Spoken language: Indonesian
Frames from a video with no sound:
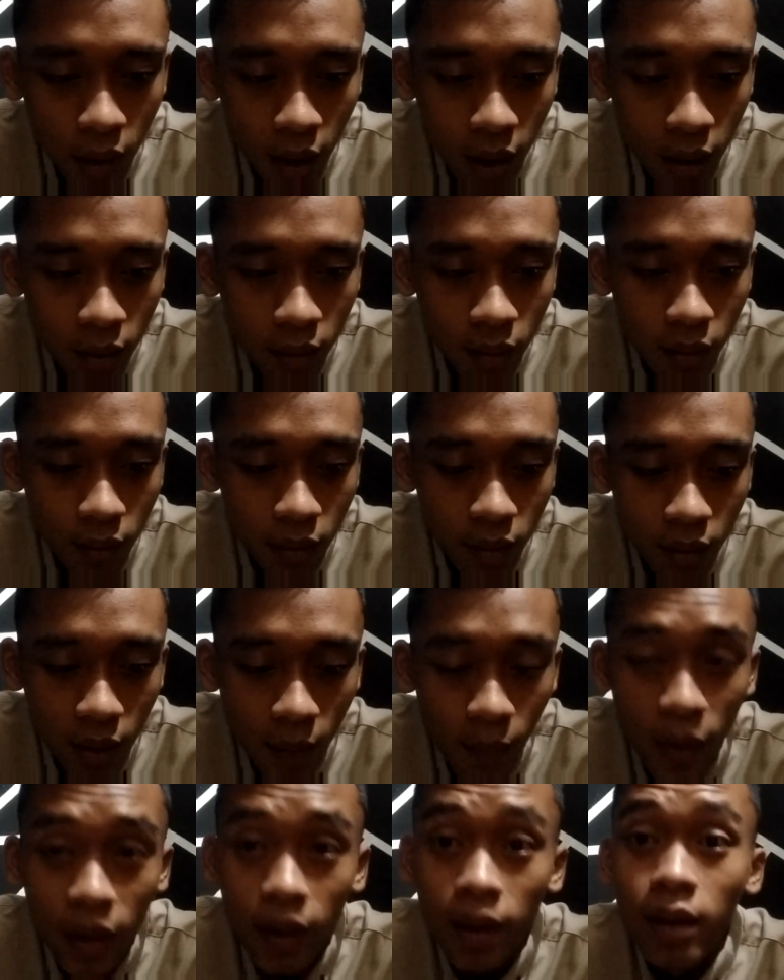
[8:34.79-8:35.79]
dan
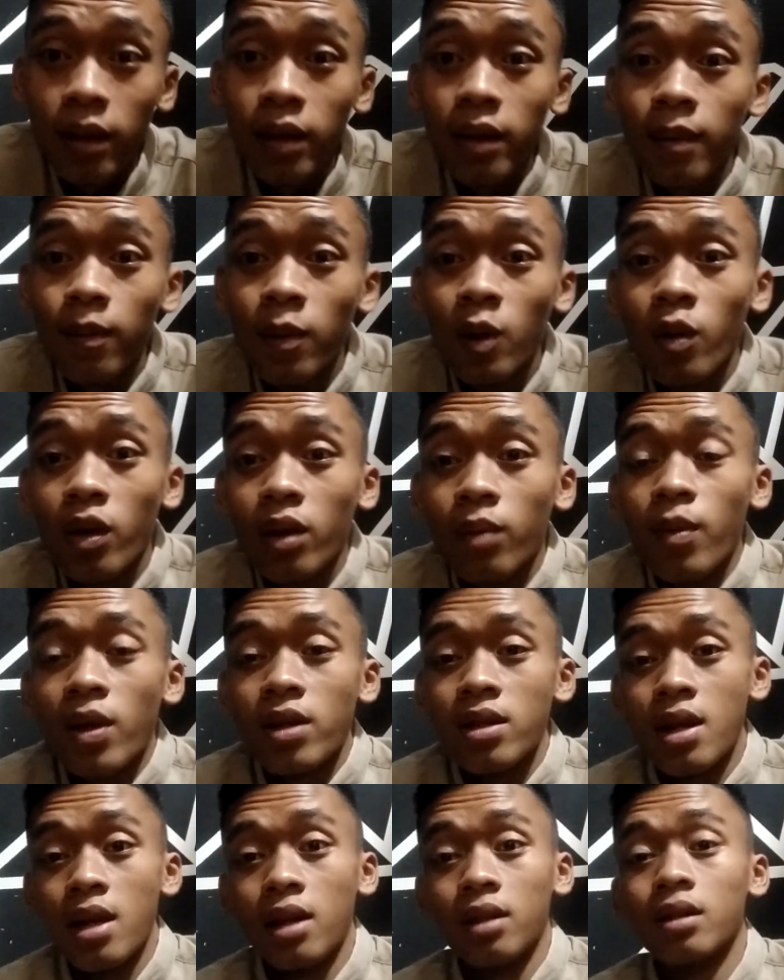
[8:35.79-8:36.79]
sampai peluit
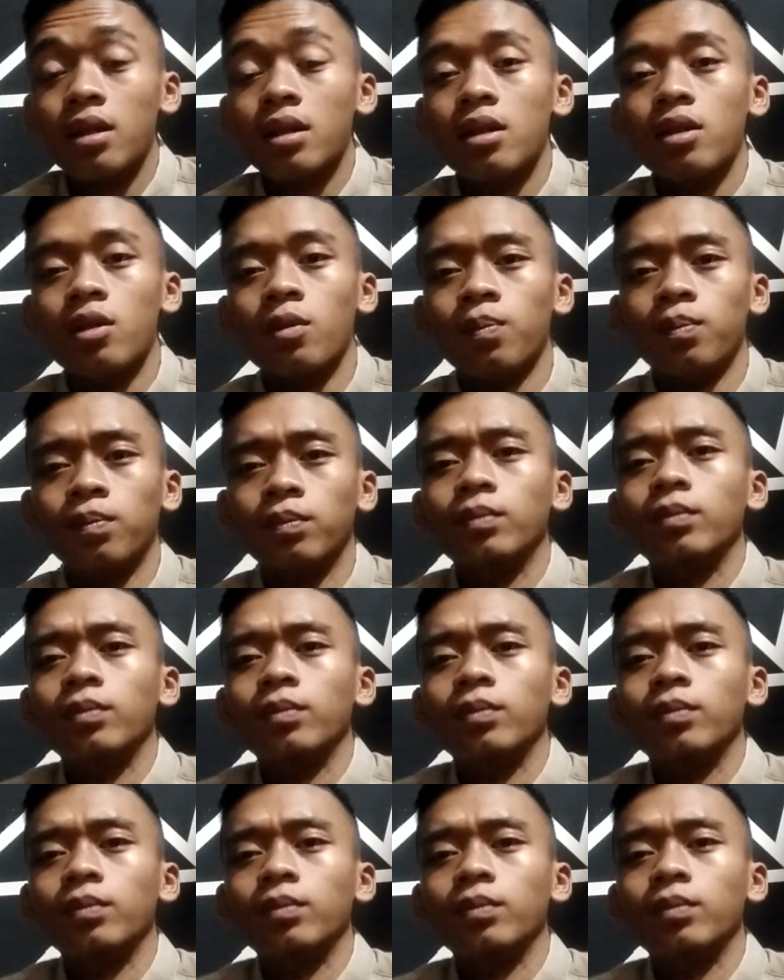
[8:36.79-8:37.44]
panjang dikit